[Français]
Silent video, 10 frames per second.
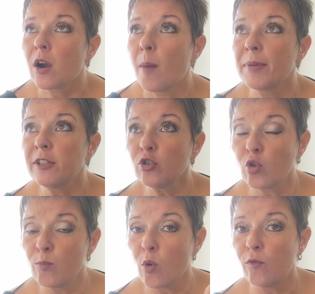Quand
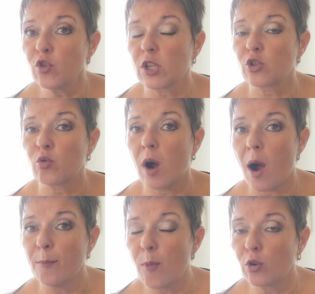peut-être pour vous, ça
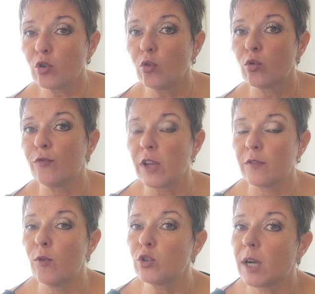sera important de
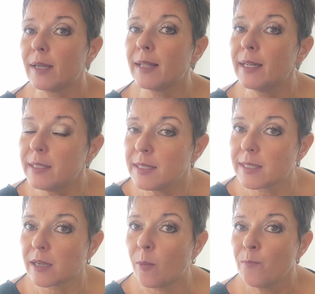faire votre
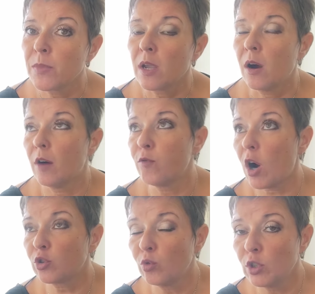analyse,
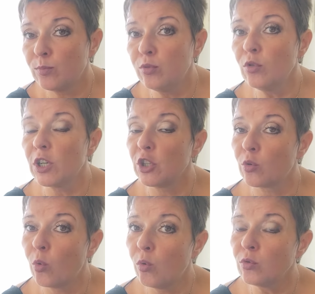voir tous les pour et
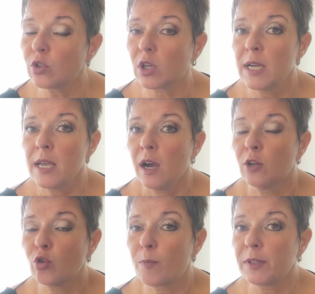les contre.
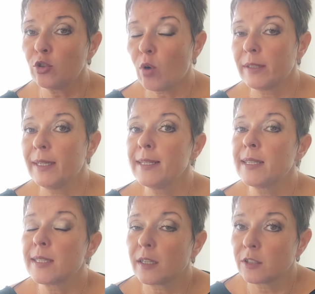Donc peut-être
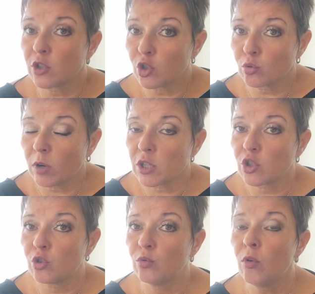analyser certaines
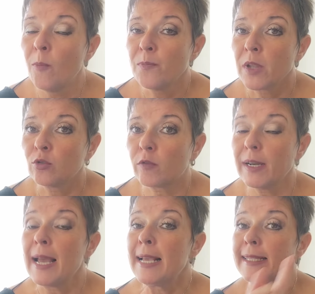situations. Donc
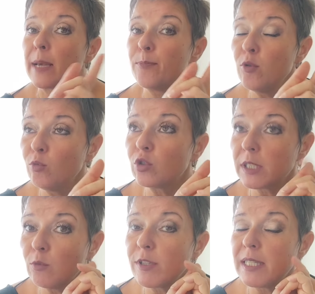voilà, ça peut
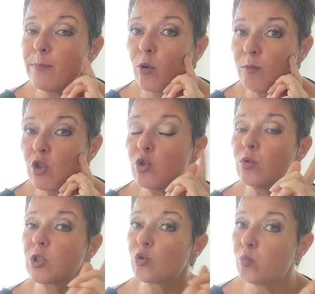montrer aussi pour
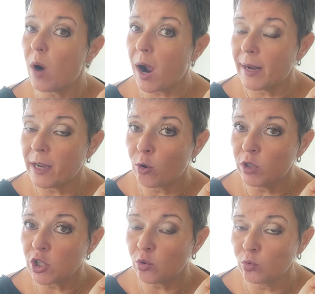monsieur soit la
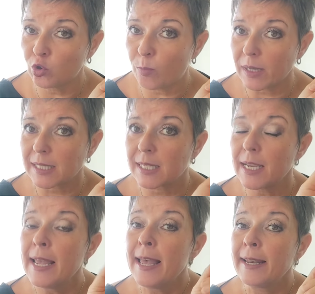relation du
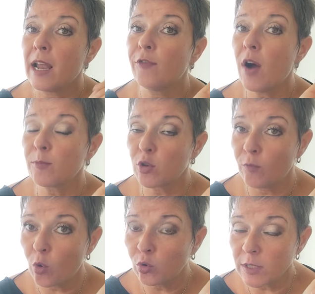passé, la femme que
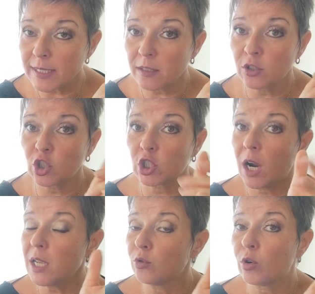vous connaissez
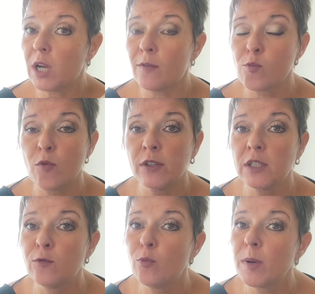déjà. Et donc là, vous pouvez
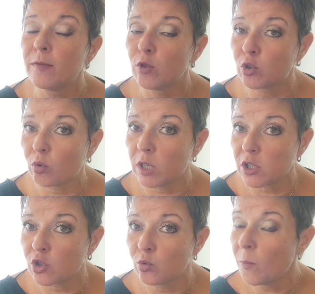développer votre
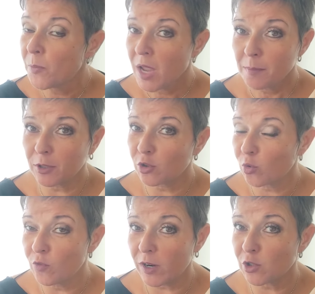relation.
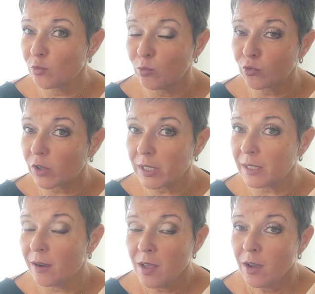Peut-être qu'elle va se
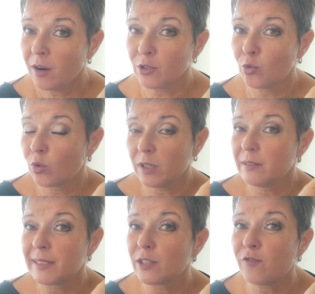montrer, euh, donc,
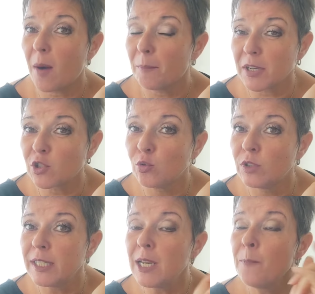euh, cette femme
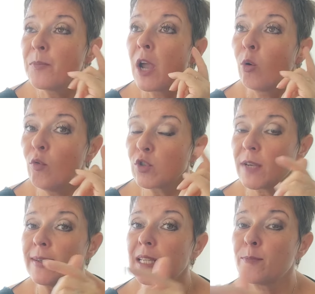passionnée. Ou vous
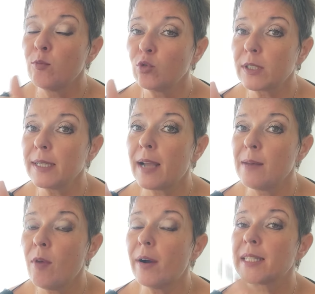savez, ça peut montrer
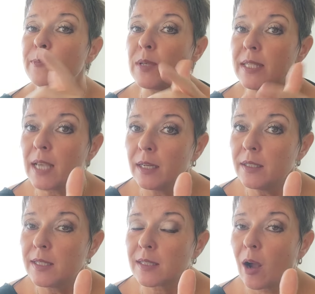également un
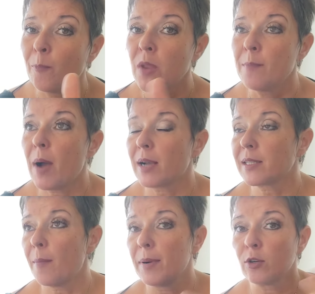spécialiste par
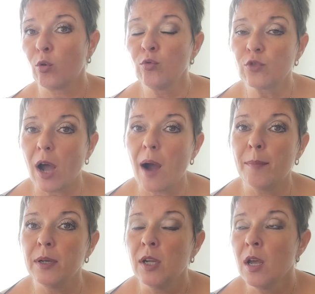exemple
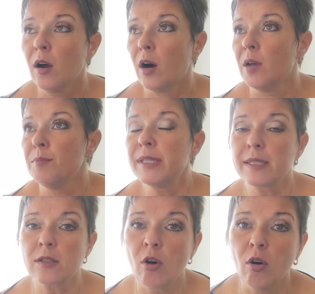comptable, euh,
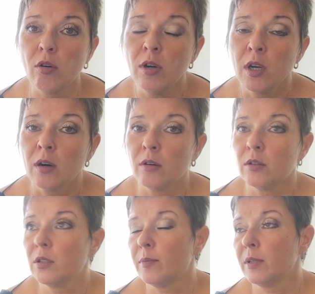médecin,
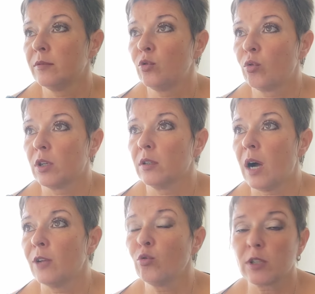euh, donc euh,
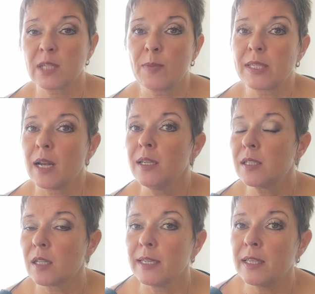un autre
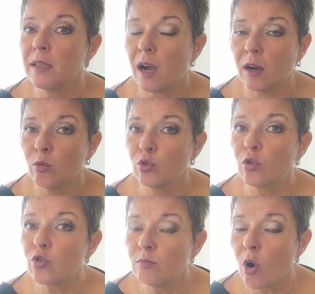spécialiste lié à, aux
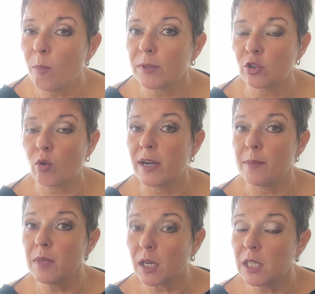documents, peut-être à
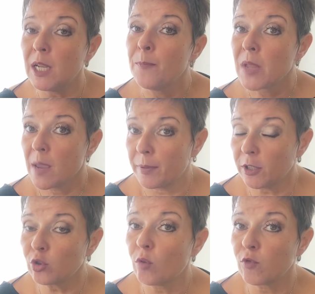la mairie, et
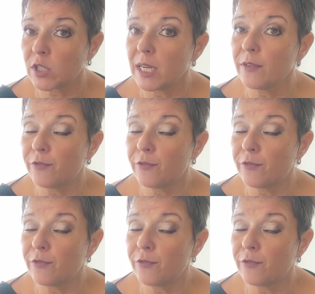peut-être vous allez